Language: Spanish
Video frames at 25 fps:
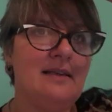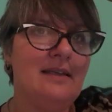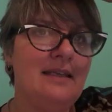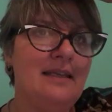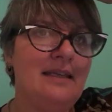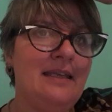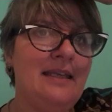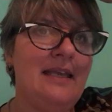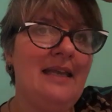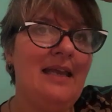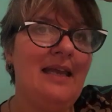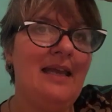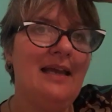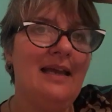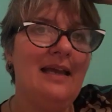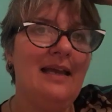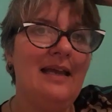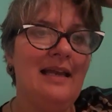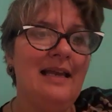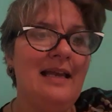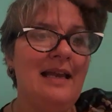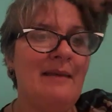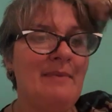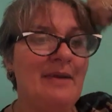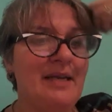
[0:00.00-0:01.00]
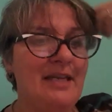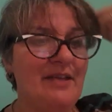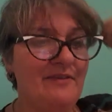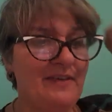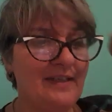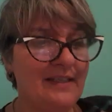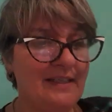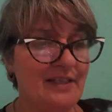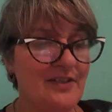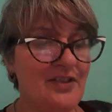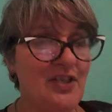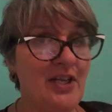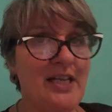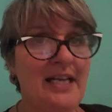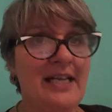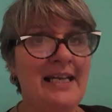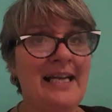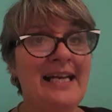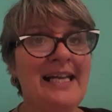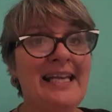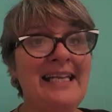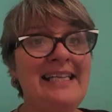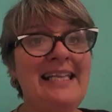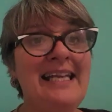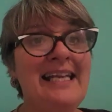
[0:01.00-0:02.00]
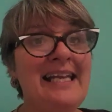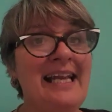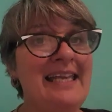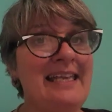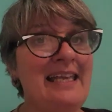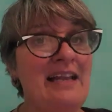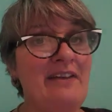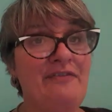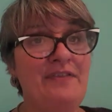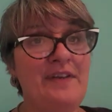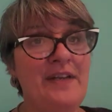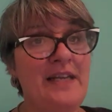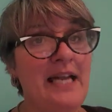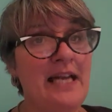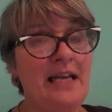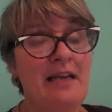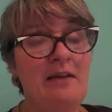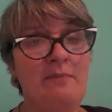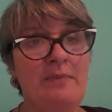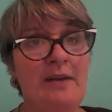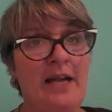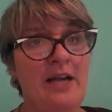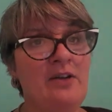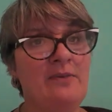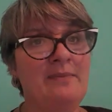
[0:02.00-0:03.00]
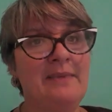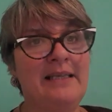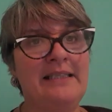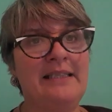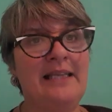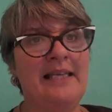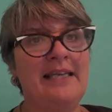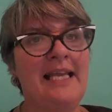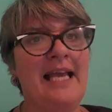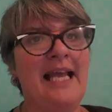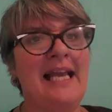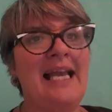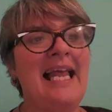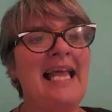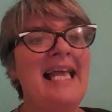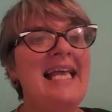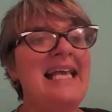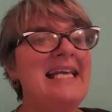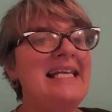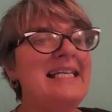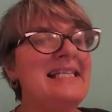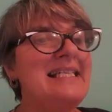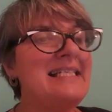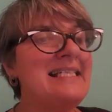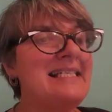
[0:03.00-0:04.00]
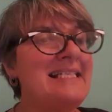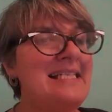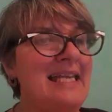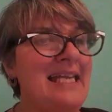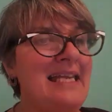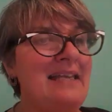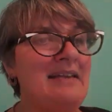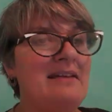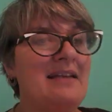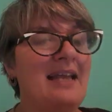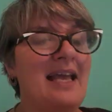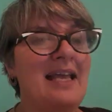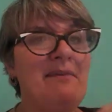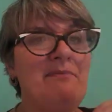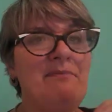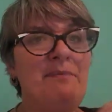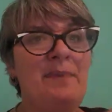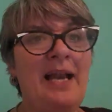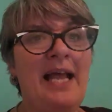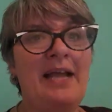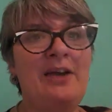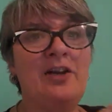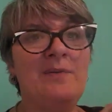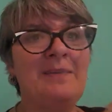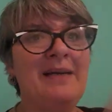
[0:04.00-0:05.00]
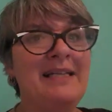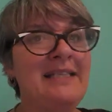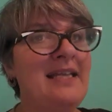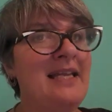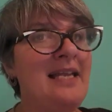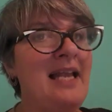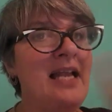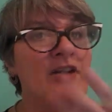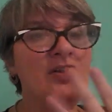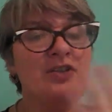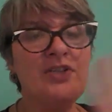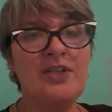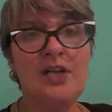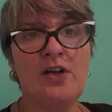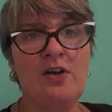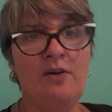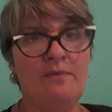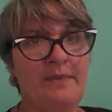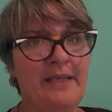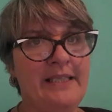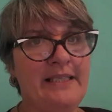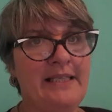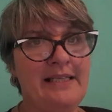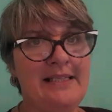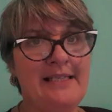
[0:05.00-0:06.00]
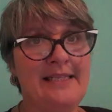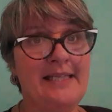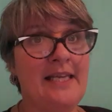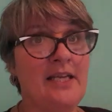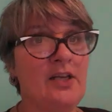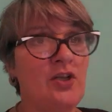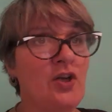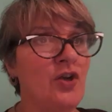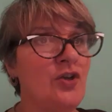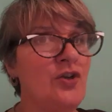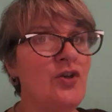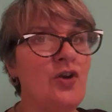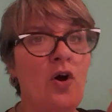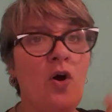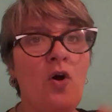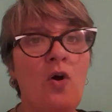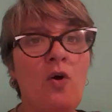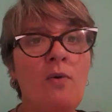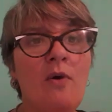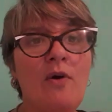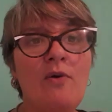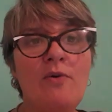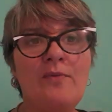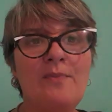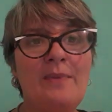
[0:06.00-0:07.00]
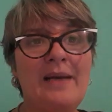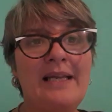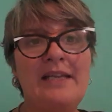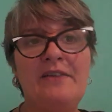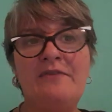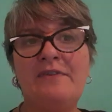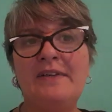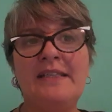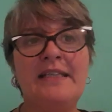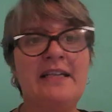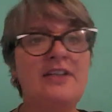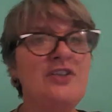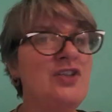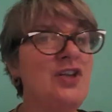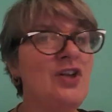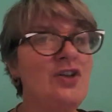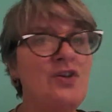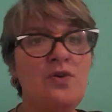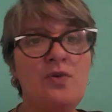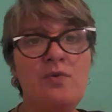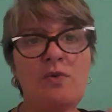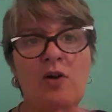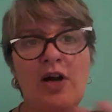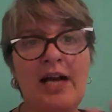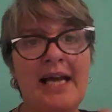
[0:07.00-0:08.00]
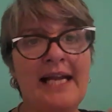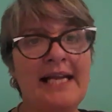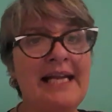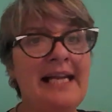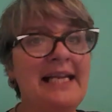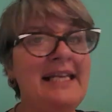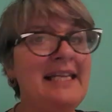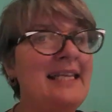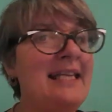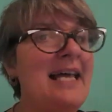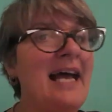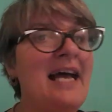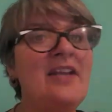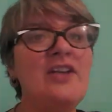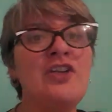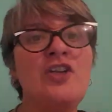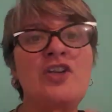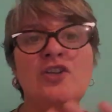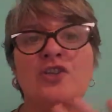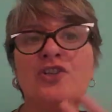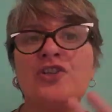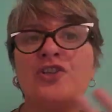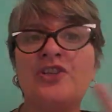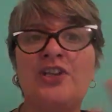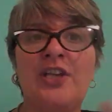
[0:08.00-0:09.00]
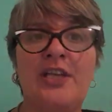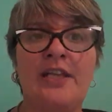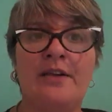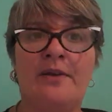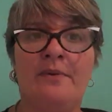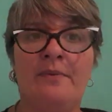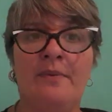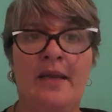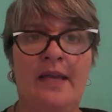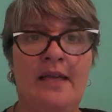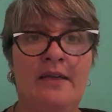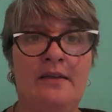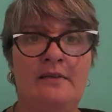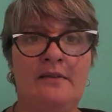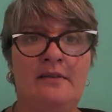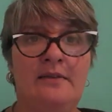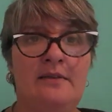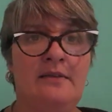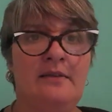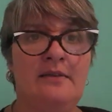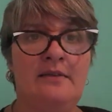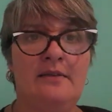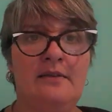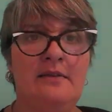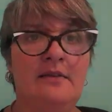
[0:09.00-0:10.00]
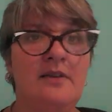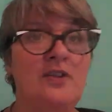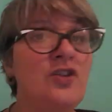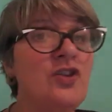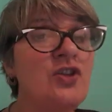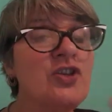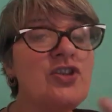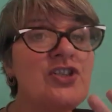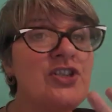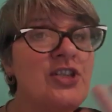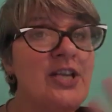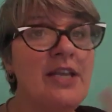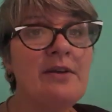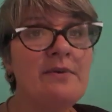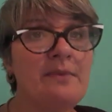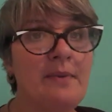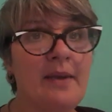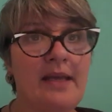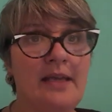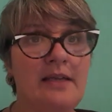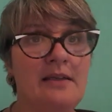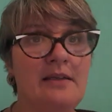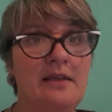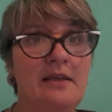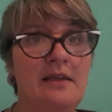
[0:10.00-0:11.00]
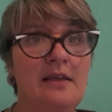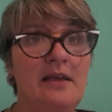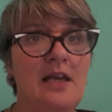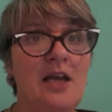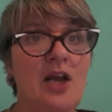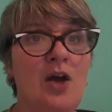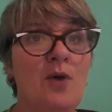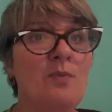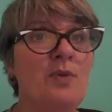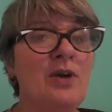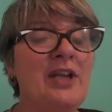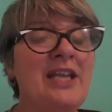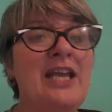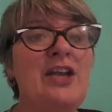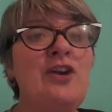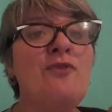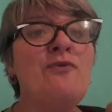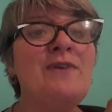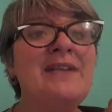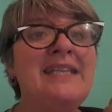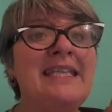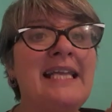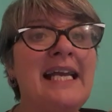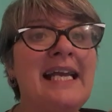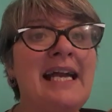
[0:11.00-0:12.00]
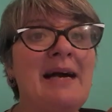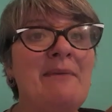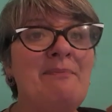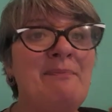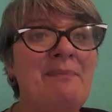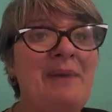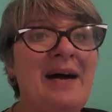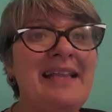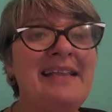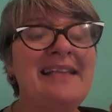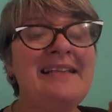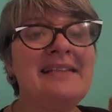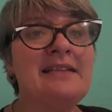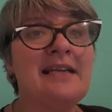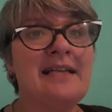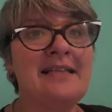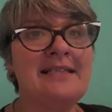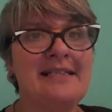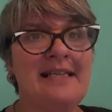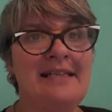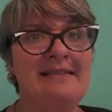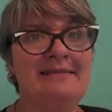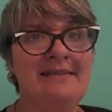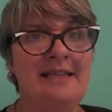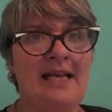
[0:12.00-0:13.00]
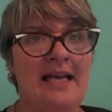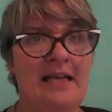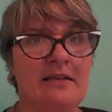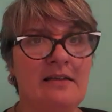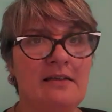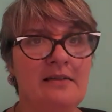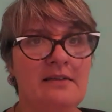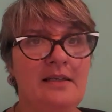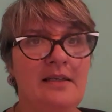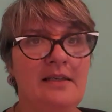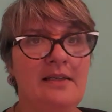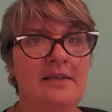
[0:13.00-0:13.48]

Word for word: y la manifestación energética y al final el plano material. Sin plano material no se completa el ciclo. No hubo manifestación, no hubo carnalidad, no sirve. No sirve. Porque no fuiste capaz de trascender.